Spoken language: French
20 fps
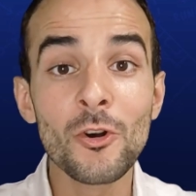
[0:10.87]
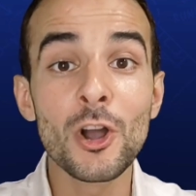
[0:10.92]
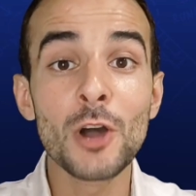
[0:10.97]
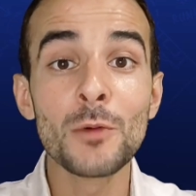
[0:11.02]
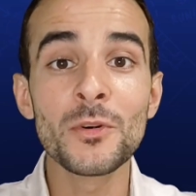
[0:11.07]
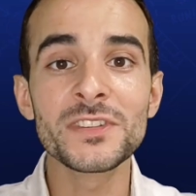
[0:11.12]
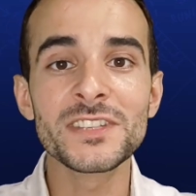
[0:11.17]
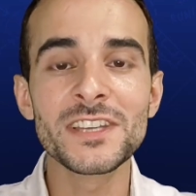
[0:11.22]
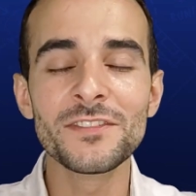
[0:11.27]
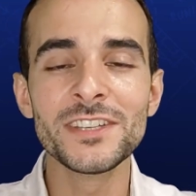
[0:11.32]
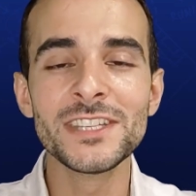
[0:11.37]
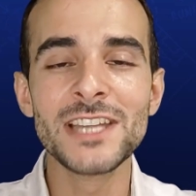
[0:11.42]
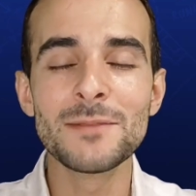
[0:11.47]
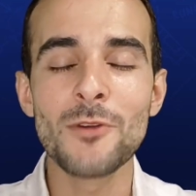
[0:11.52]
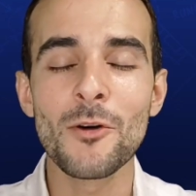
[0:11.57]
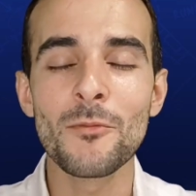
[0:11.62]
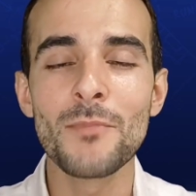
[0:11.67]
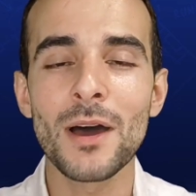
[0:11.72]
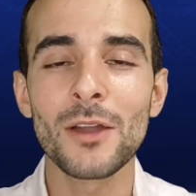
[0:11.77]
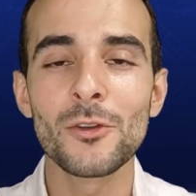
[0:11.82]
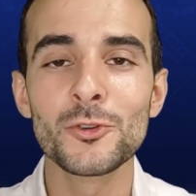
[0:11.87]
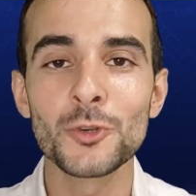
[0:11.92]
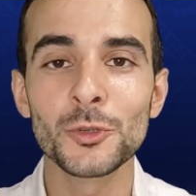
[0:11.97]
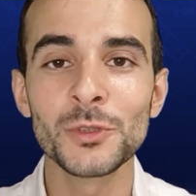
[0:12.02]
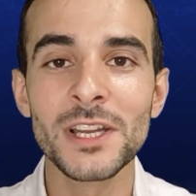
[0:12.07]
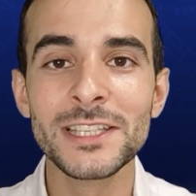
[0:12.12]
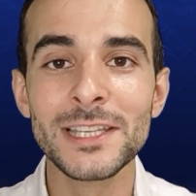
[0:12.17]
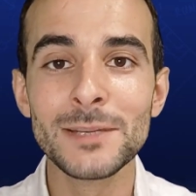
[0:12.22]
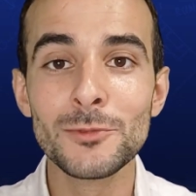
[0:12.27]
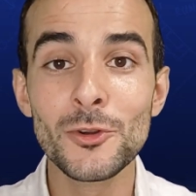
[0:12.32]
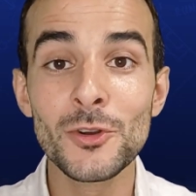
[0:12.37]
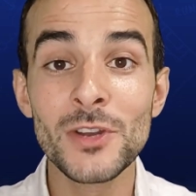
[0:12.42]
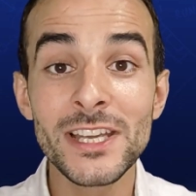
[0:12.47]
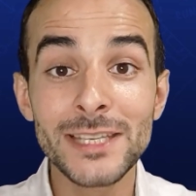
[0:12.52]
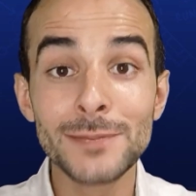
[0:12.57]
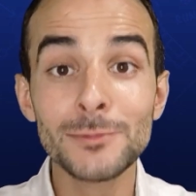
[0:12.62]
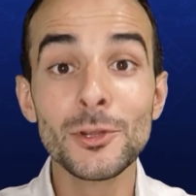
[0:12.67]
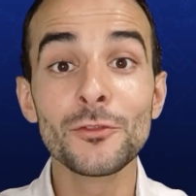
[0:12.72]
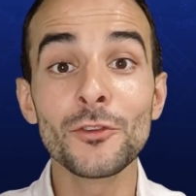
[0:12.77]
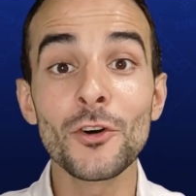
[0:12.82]
On commence évidemment par le journal des Bleus,
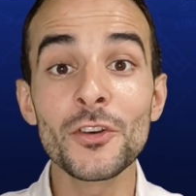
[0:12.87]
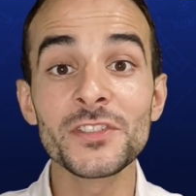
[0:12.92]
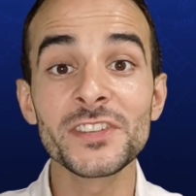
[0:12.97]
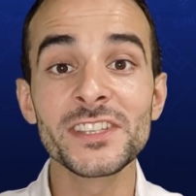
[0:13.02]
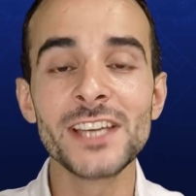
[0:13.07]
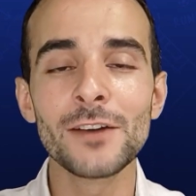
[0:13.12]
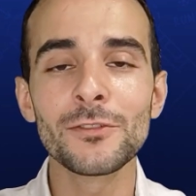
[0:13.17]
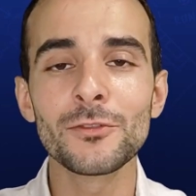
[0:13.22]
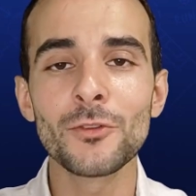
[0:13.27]
l'équipe de France qui